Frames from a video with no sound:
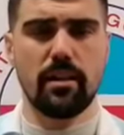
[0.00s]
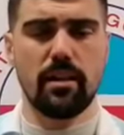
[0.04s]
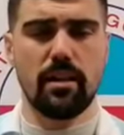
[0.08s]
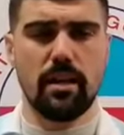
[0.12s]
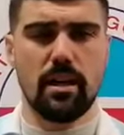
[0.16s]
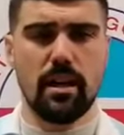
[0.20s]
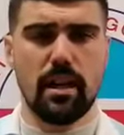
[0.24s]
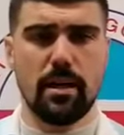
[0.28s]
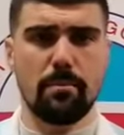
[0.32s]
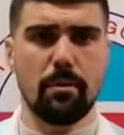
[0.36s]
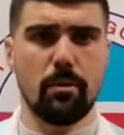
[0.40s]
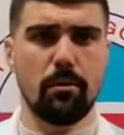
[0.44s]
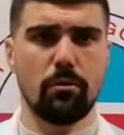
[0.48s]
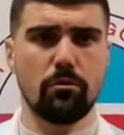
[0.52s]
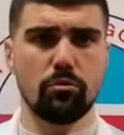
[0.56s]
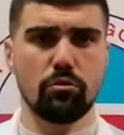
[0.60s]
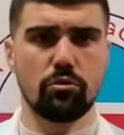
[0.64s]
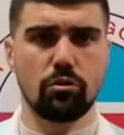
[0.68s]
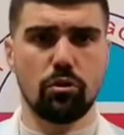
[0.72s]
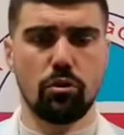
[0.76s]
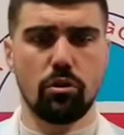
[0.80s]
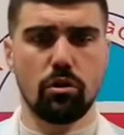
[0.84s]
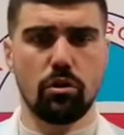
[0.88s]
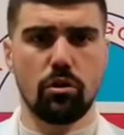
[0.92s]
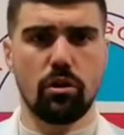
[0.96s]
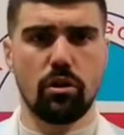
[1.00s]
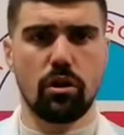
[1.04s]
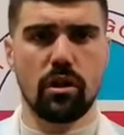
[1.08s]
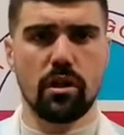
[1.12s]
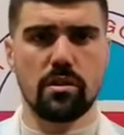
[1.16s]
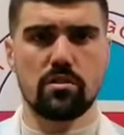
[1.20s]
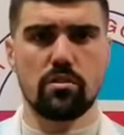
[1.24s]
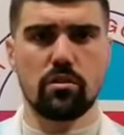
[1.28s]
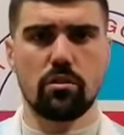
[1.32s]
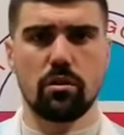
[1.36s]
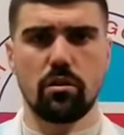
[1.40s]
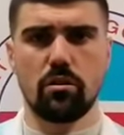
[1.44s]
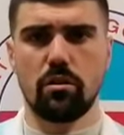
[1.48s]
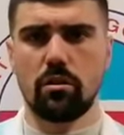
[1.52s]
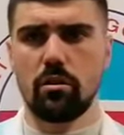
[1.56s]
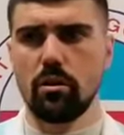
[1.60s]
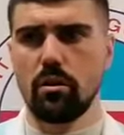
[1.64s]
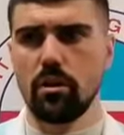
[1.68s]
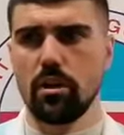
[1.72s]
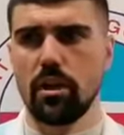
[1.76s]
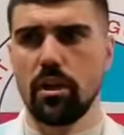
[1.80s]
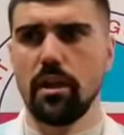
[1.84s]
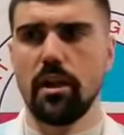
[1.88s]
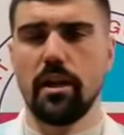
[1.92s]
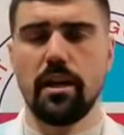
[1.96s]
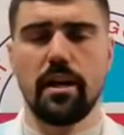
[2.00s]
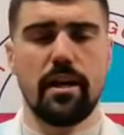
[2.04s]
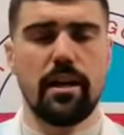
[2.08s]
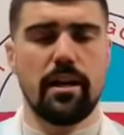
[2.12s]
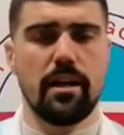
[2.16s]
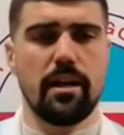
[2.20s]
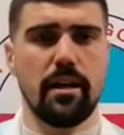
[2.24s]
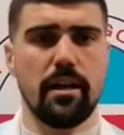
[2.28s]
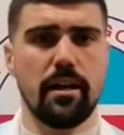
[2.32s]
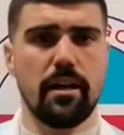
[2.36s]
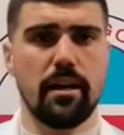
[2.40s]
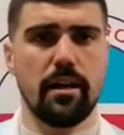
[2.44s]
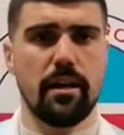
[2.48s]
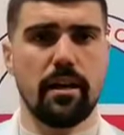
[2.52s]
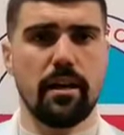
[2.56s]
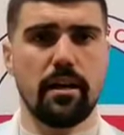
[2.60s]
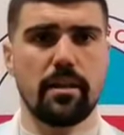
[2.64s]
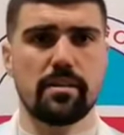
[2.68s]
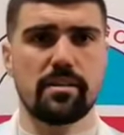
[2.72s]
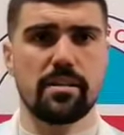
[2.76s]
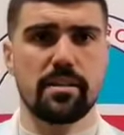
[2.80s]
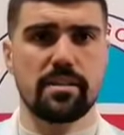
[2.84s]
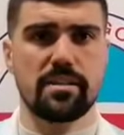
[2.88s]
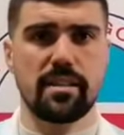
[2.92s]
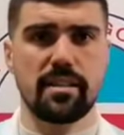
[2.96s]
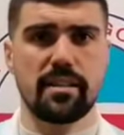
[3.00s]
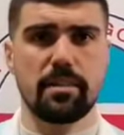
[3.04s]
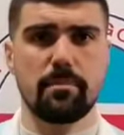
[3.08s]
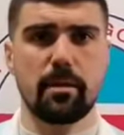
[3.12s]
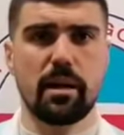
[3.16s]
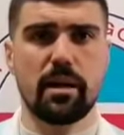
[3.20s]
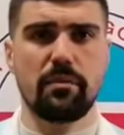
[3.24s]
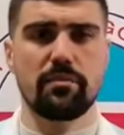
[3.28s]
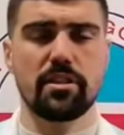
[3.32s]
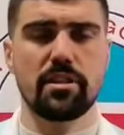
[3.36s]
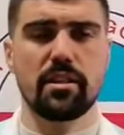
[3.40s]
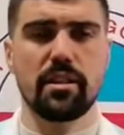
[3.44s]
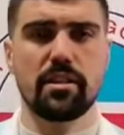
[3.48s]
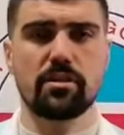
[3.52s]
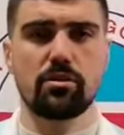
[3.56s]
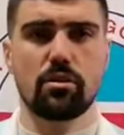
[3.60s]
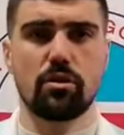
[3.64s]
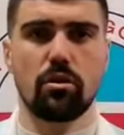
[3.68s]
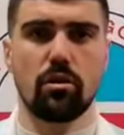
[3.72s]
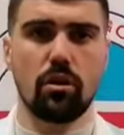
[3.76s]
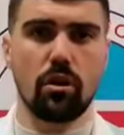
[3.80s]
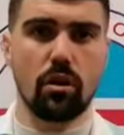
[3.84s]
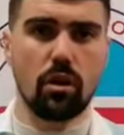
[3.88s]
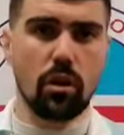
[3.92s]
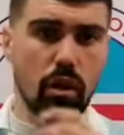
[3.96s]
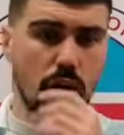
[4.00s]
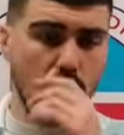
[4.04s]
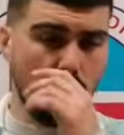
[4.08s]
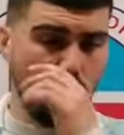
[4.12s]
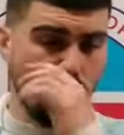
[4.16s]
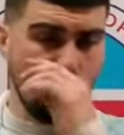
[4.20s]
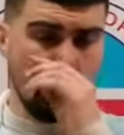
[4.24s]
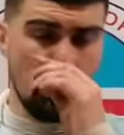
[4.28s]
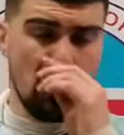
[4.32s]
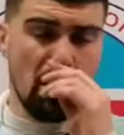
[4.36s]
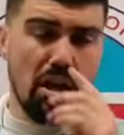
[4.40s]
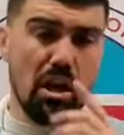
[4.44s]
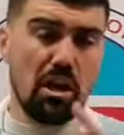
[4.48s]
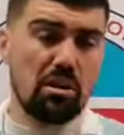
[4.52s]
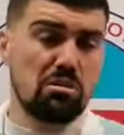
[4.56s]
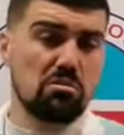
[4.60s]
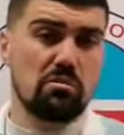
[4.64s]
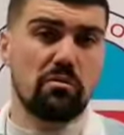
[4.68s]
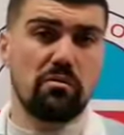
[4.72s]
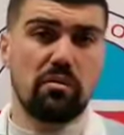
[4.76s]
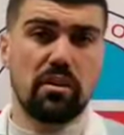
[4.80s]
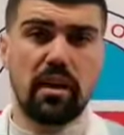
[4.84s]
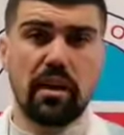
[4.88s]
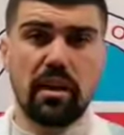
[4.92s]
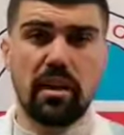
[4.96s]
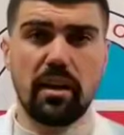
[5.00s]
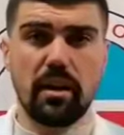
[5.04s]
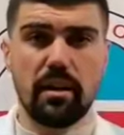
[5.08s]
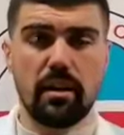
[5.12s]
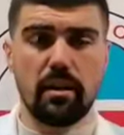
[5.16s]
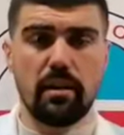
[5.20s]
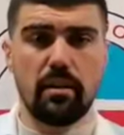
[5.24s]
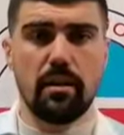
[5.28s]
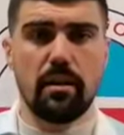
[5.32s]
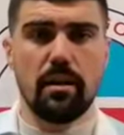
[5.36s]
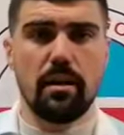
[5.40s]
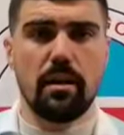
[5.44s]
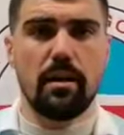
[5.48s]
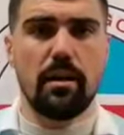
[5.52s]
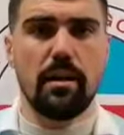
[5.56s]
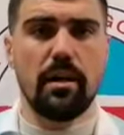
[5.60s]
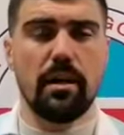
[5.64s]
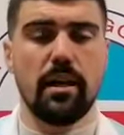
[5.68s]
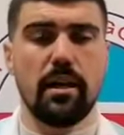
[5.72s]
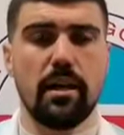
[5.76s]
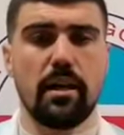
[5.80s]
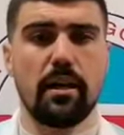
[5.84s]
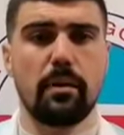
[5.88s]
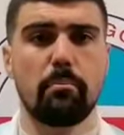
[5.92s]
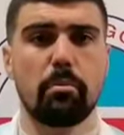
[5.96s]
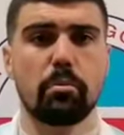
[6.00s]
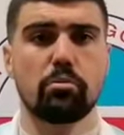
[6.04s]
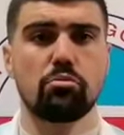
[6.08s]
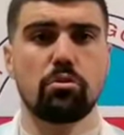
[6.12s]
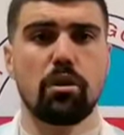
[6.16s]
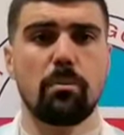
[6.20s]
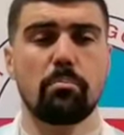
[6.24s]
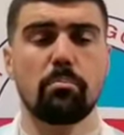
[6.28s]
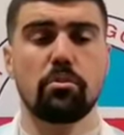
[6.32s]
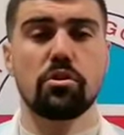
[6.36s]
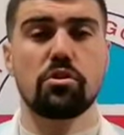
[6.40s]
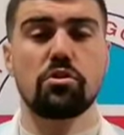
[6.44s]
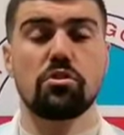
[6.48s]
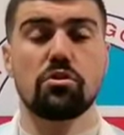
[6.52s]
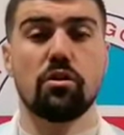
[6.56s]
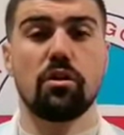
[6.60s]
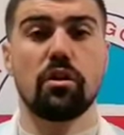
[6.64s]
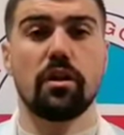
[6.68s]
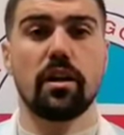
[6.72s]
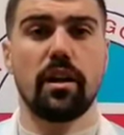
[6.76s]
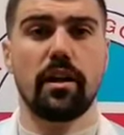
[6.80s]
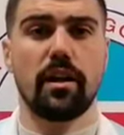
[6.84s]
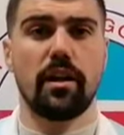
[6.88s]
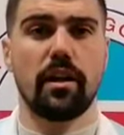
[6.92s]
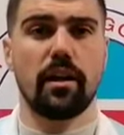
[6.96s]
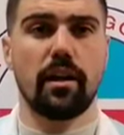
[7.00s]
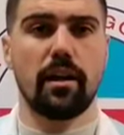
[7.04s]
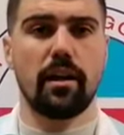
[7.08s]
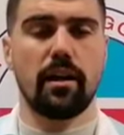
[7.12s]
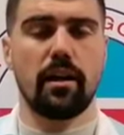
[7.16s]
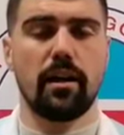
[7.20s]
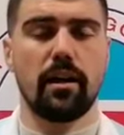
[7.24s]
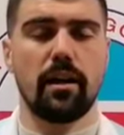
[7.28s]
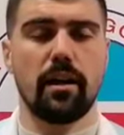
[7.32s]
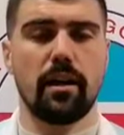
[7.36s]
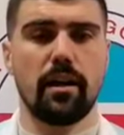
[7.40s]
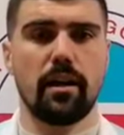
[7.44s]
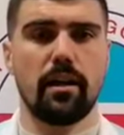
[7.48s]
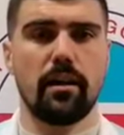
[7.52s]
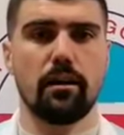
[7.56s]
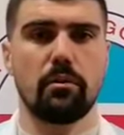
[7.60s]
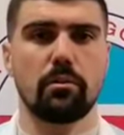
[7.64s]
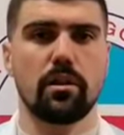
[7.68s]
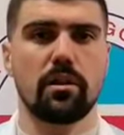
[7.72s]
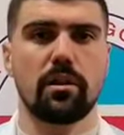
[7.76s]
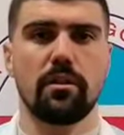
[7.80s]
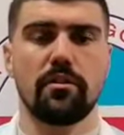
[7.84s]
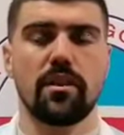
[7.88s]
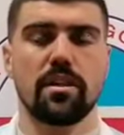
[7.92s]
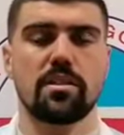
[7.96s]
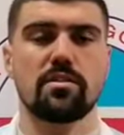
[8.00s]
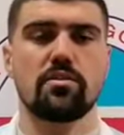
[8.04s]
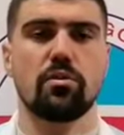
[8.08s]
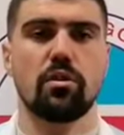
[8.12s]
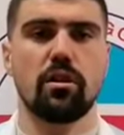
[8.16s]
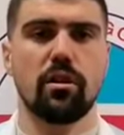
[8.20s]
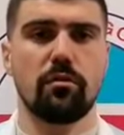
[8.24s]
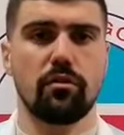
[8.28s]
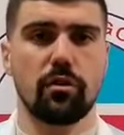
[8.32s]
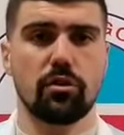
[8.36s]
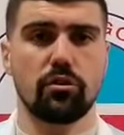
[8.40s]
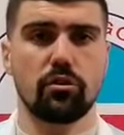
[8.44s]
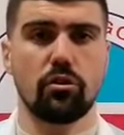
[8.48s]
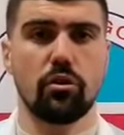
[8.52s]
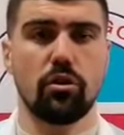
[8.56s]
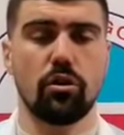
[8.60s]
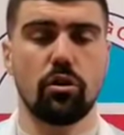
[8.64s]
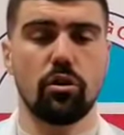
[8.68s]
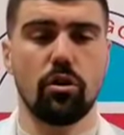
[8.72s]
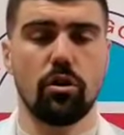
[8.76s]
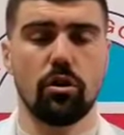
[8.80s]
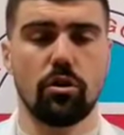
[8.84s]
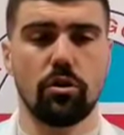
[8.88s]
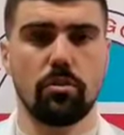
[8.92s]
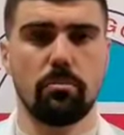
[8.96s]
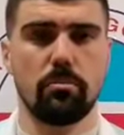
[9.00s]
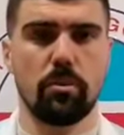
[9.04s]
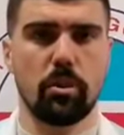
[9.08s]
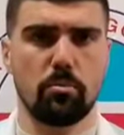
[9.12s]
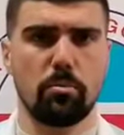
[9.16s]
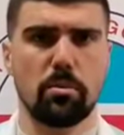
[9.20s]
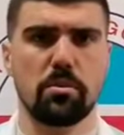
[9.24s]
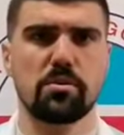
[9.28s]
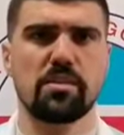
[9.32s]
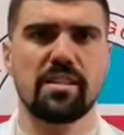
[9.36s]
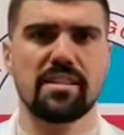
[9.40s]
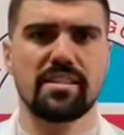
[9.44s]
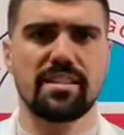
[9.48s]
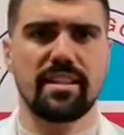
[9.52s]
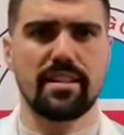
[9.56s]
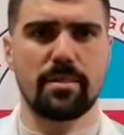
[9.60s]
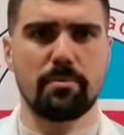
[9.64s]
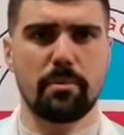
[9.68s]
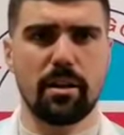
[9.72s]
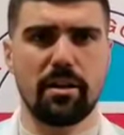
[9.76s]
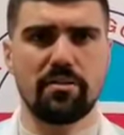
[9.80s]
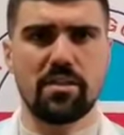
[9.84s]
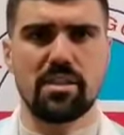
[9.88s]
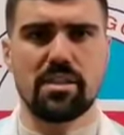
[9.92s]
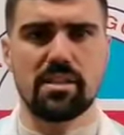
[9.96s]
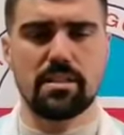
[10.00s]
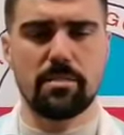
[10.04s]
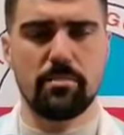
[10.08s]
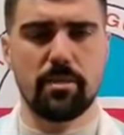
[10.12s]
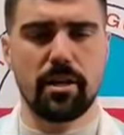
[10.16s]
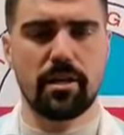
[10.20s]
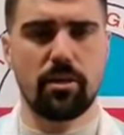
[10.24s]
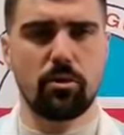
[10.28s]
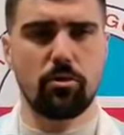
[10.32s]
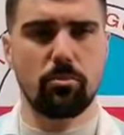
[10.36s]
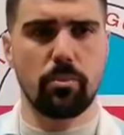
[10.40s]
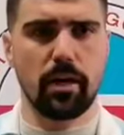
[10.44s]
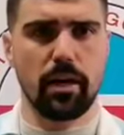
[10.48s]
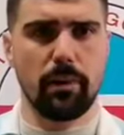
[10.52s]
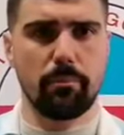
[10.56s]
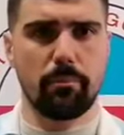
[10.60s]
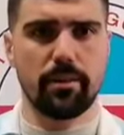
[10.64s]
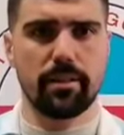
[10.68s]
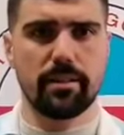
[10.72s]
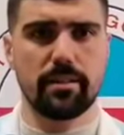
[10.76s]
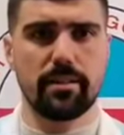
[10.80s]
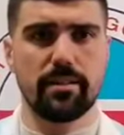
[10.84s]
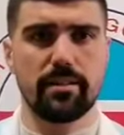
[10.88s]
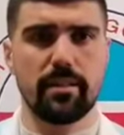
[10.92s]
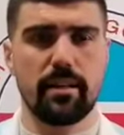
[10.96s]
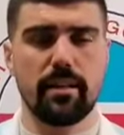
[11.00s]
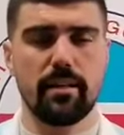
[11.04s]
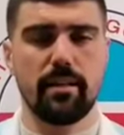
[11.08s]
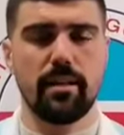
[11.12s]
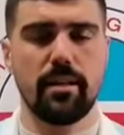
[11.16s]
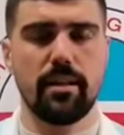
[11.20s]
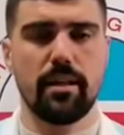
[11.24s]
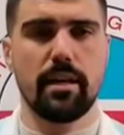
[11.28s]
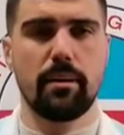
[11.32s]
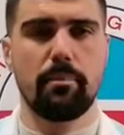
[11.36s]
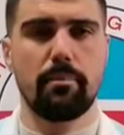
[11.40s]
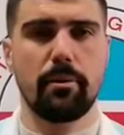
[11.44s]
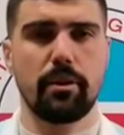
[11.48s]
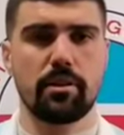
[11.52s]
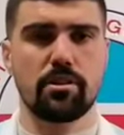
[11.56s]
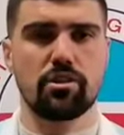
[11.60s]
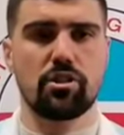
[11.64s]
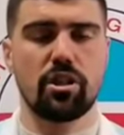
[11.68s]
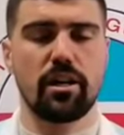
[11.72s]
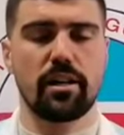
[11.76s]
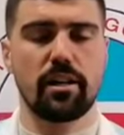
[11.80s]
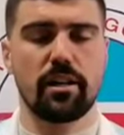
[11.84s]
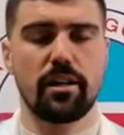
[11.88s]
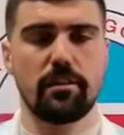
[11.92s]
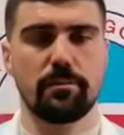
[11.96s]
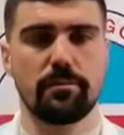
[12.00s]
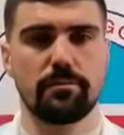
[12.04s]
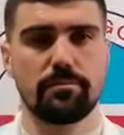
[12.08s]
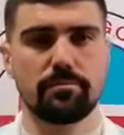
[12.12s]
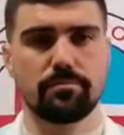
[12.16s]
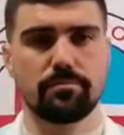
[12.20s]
abbiamo avuto le occasioni noi, eh, siamo stati bravi dietro a soffrire e poi su una punizione, una deviazione hanno fatto gol loro, però poi siamo stati bravissimi a recuperare la partita e a pareggiarla.